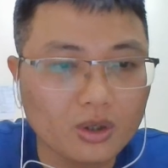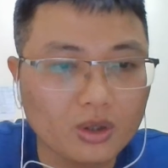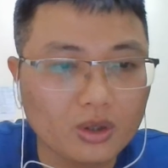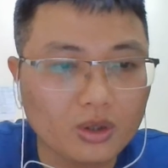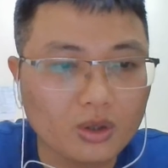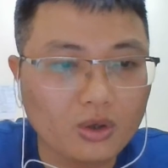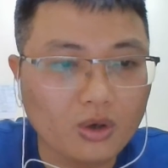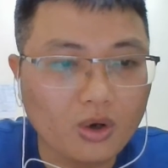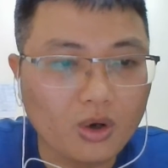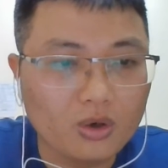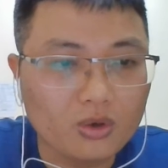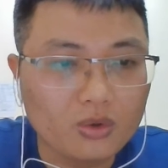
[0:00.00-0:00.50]

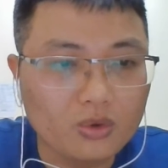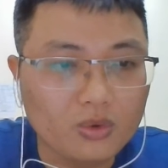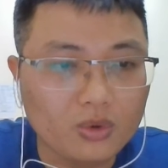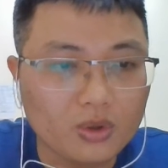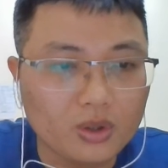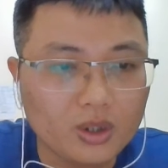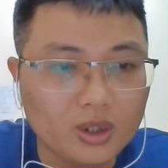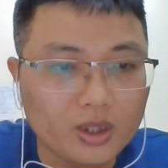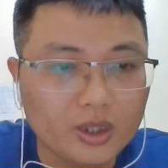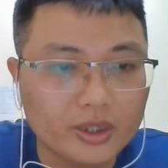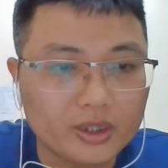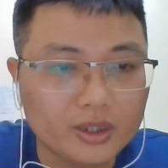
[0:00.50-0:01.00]
ờ, con
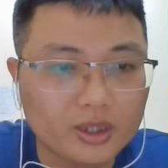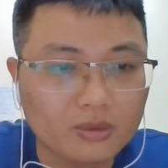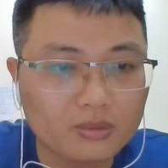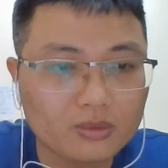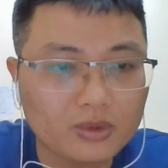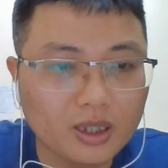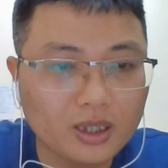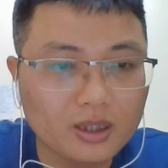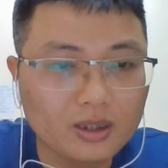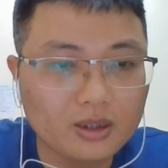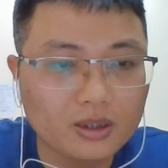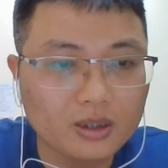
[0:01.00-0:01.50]
của người
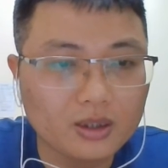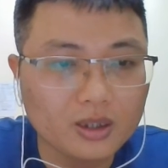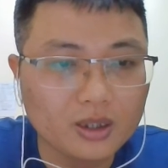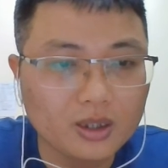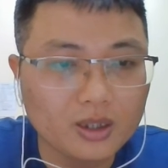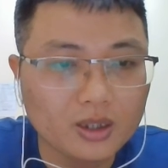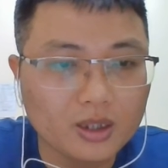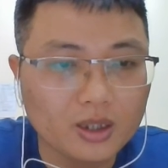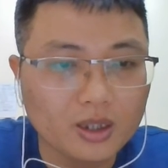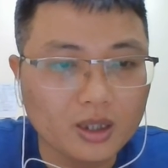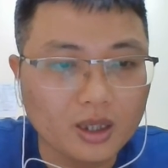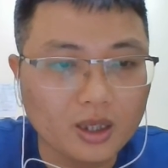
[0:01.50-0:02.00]
tông thất
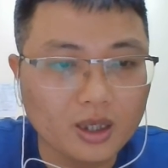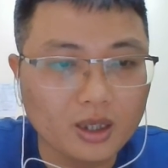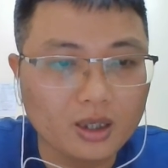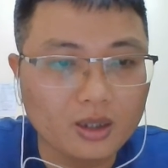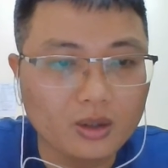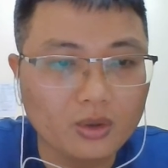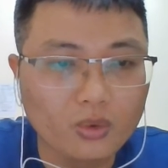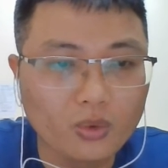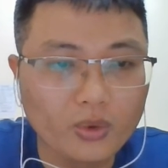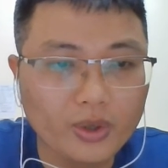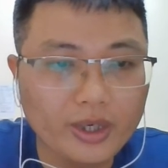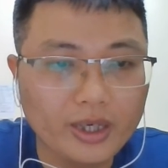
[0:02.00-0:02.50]

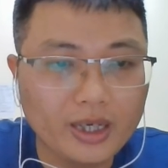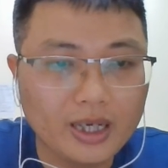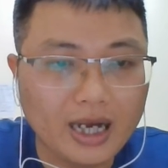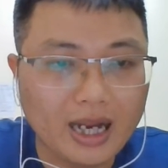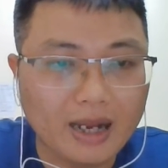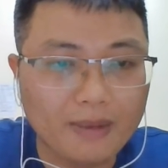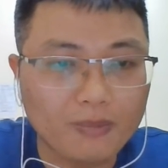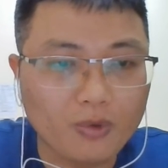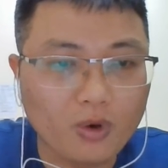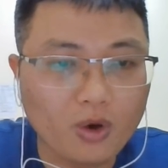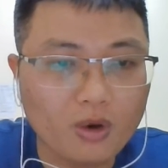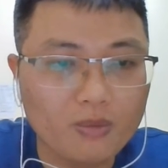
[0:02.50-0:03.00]
Ờ, nuôi
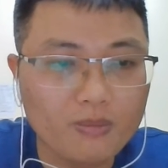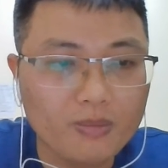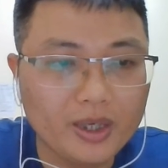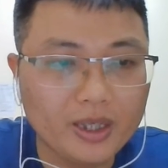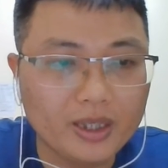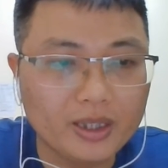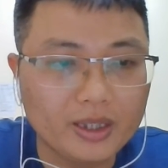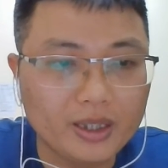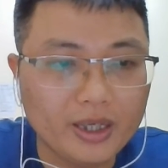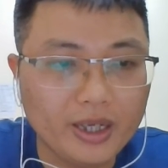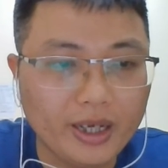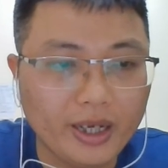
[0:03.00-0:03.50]
làm con
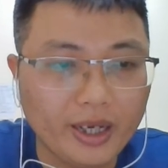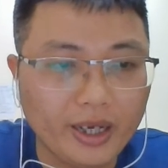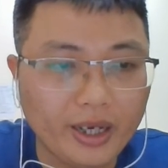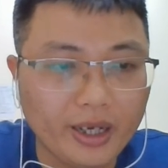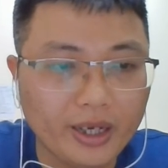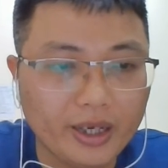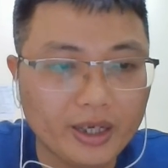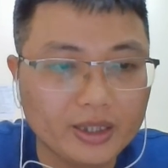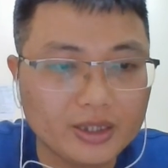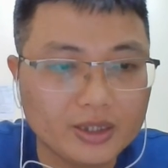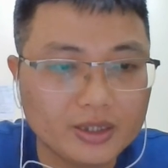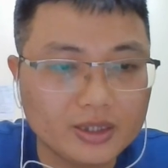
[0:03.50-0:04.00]
mình để
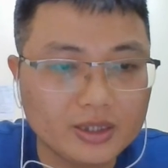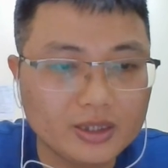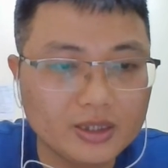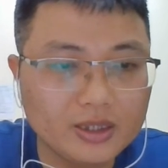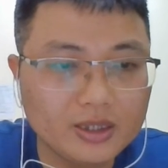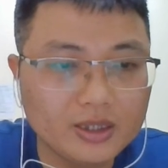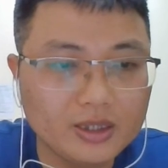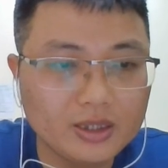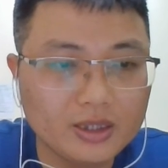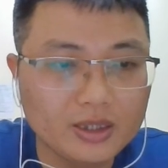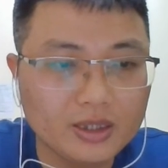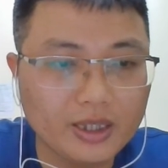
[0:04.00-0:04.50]

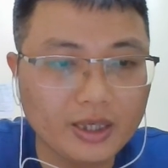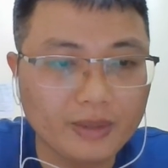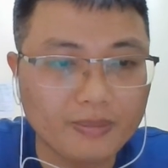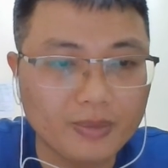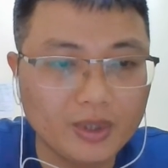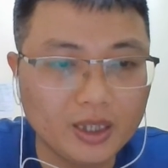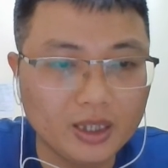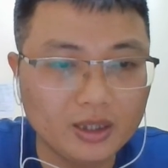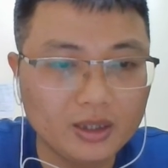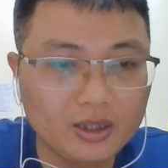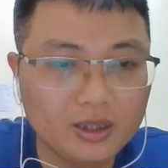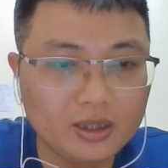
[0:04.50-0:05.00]
giữ nghiệp
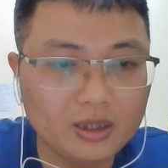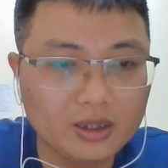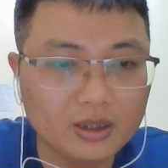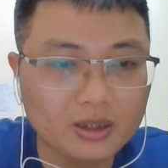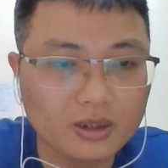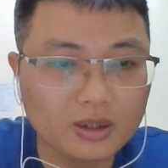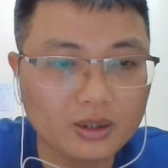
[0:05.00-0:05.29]
lớn.